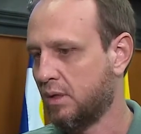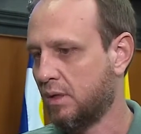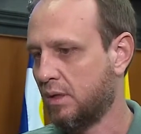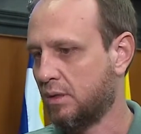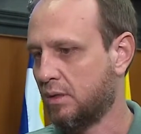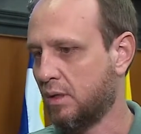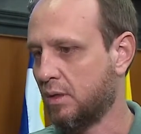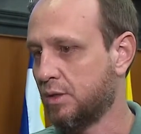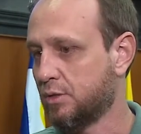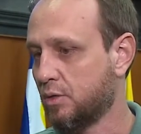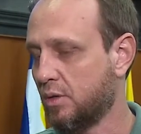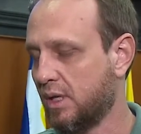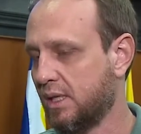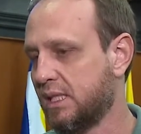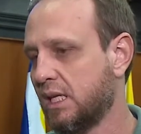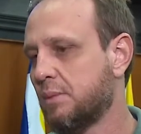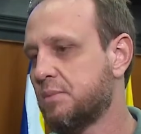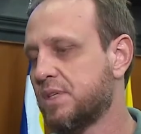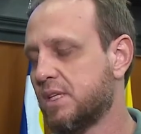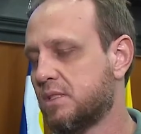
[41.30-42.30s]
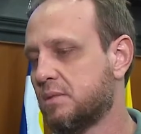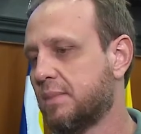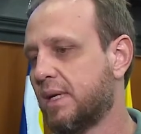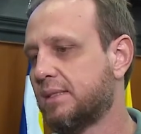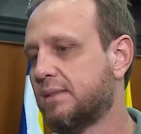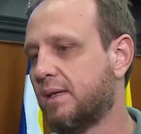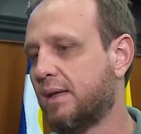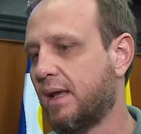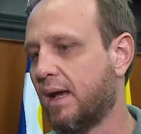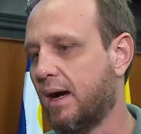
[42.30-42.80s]
Então nós coletamos esse
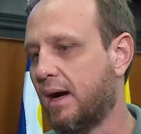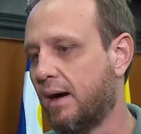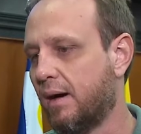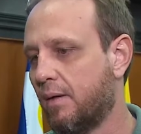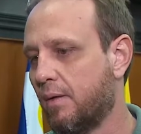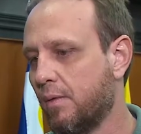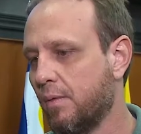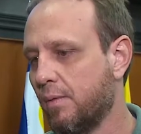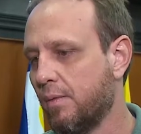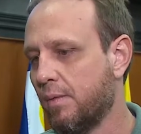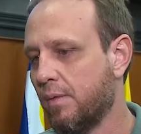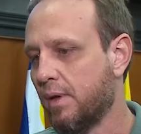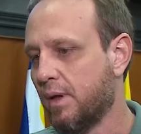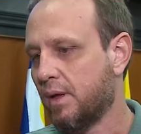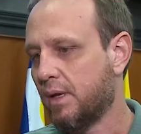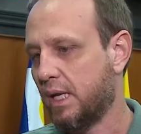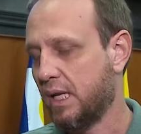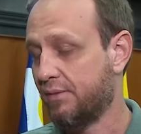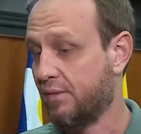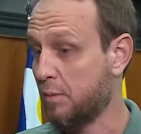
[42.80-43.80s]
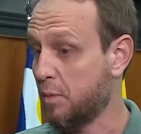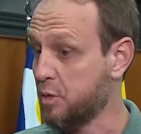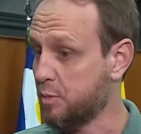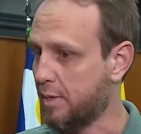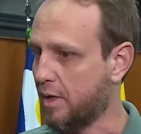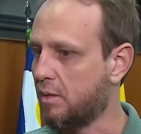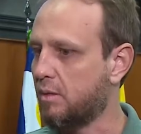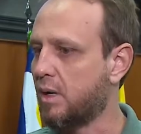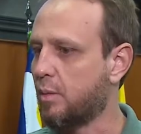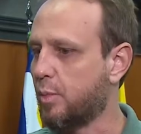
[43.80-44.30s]
material, levamos
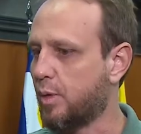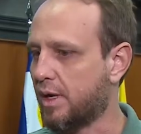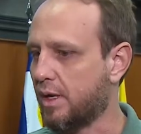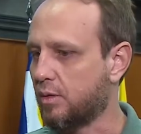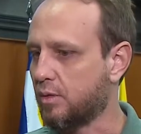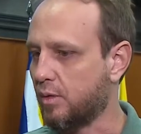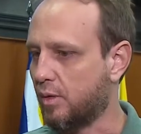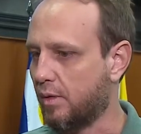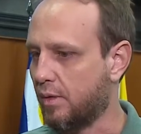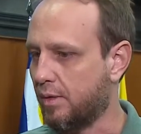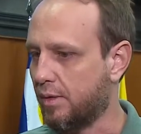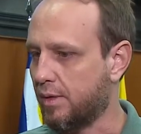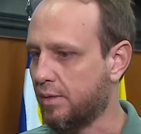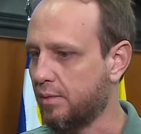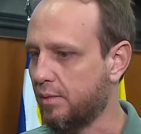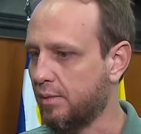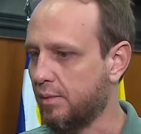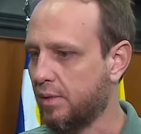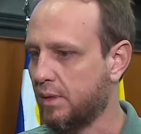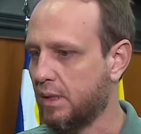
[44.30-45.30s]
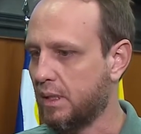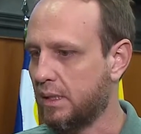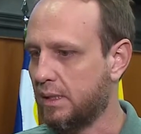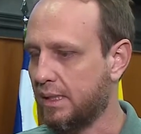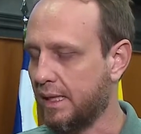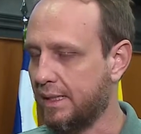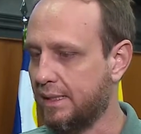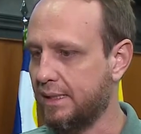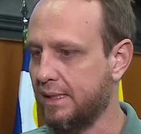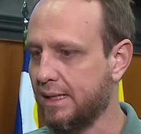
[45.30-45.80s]
para o laboratório
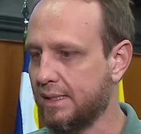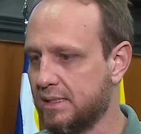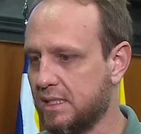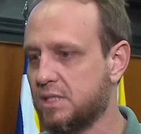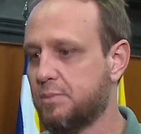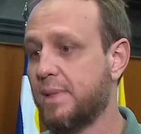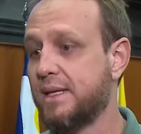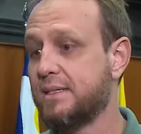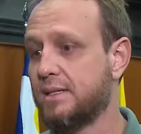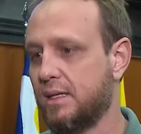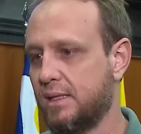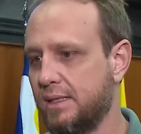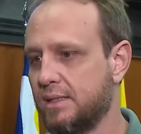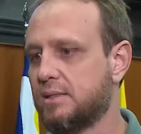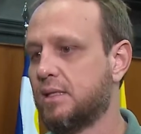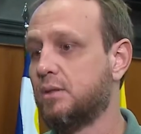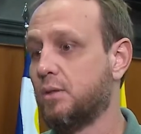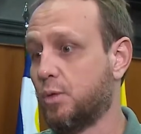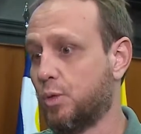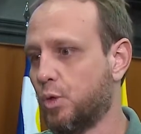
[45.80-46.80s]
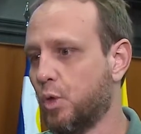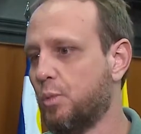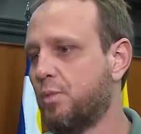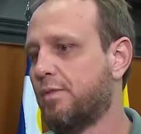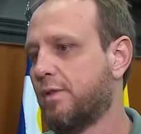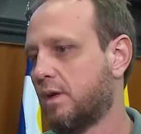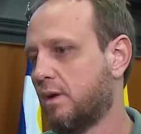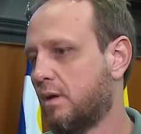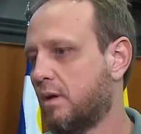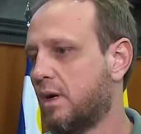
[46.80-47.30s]
e aí esse especialista no grupo
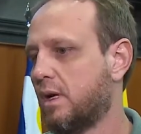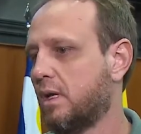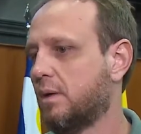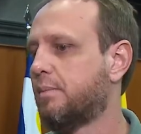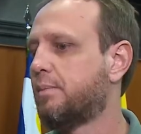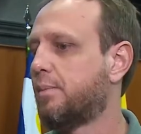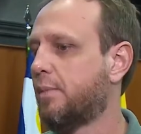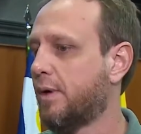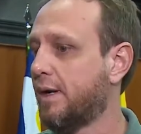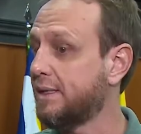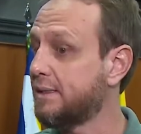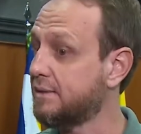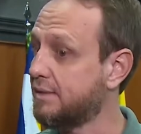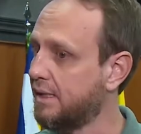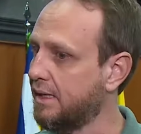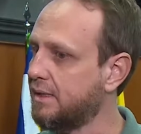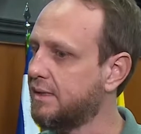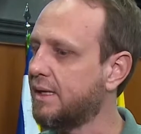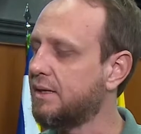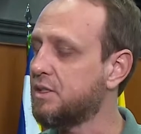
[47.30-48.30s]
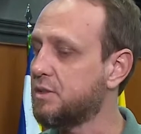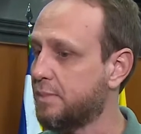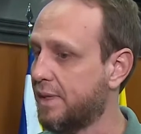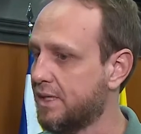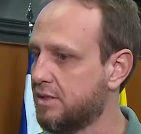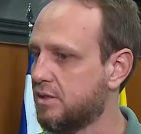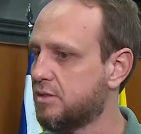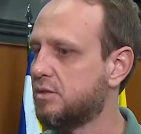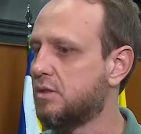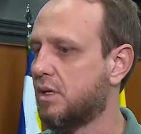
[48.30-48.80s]
falou, olha, pode ser que tenha
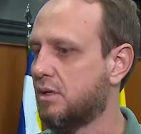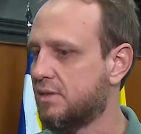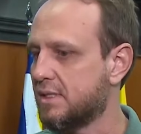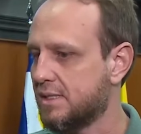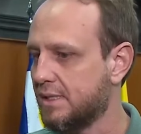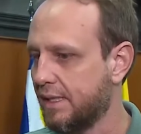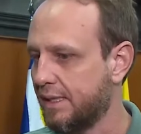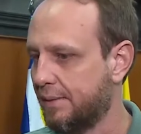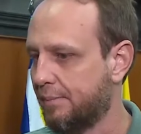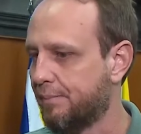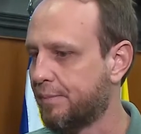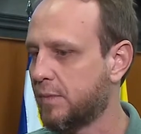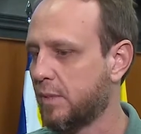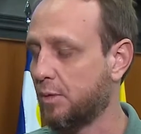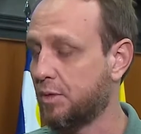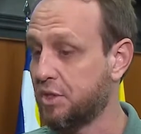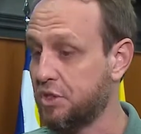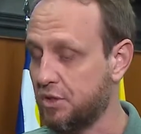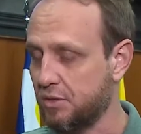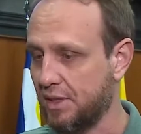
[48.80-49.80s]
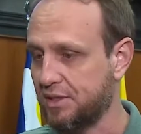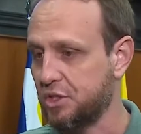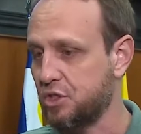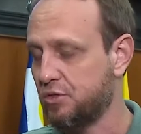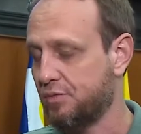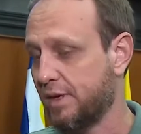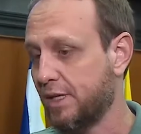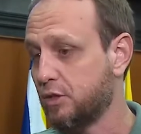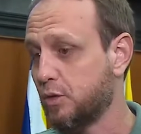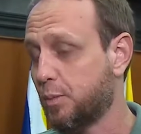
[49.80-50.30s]
espécies novas aí. Então a gente, a
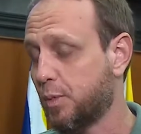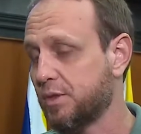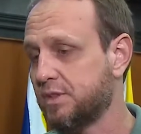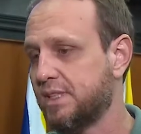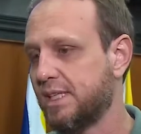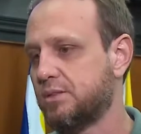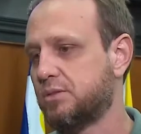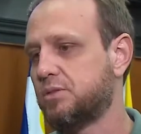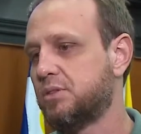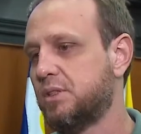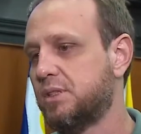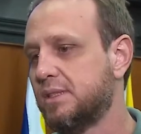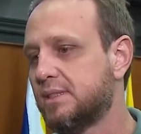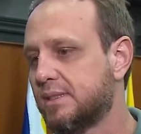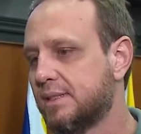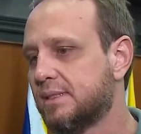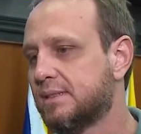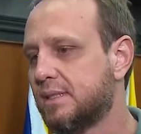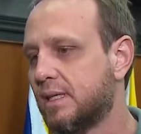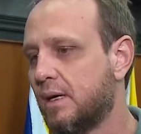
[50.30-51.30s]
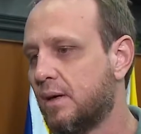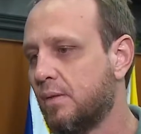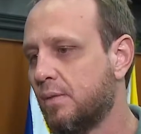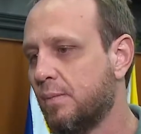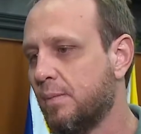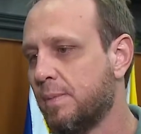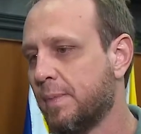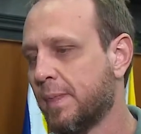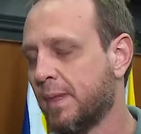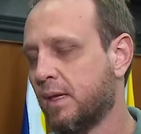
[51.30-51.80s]
gente faz o processo de descrição,
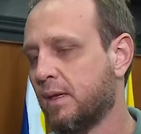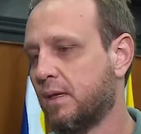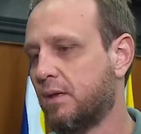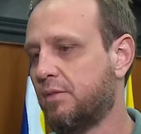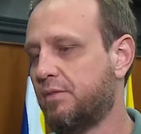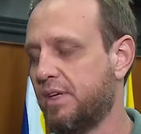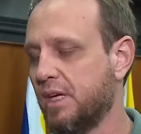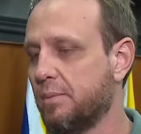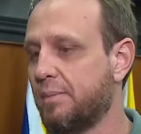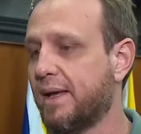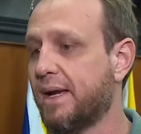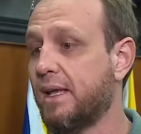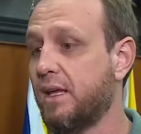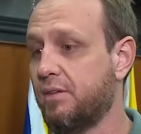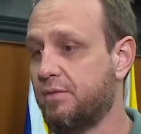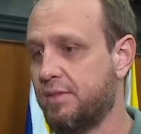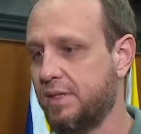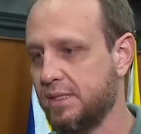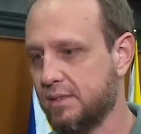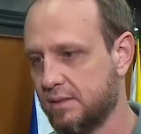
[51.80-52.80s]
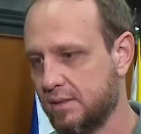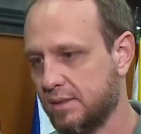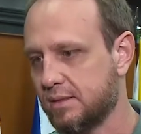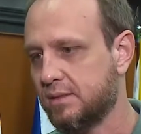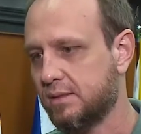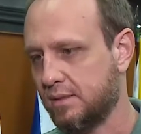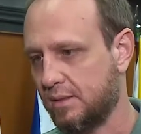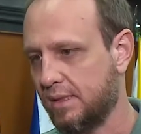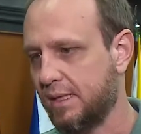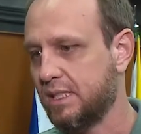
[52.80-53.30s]
envia para
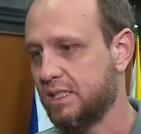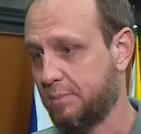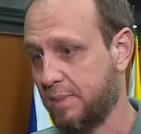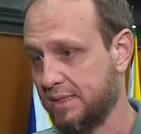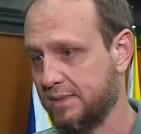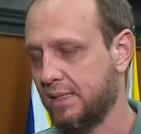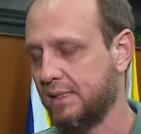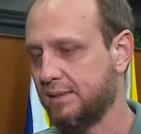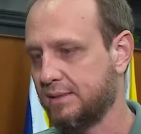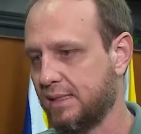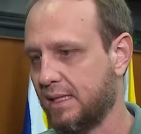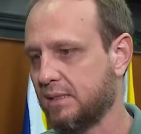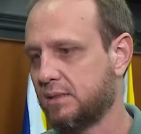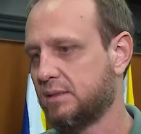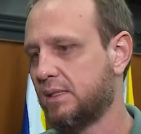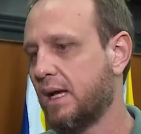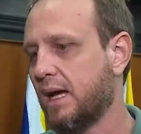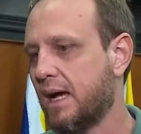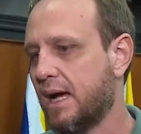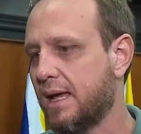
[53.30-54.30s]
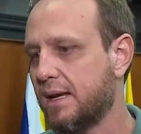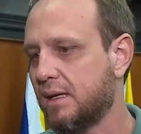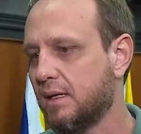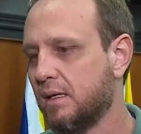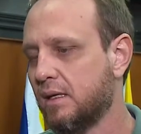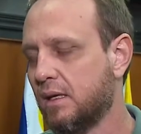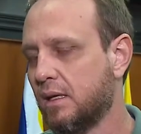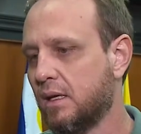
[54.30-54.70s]
revistas né, especializadas da área,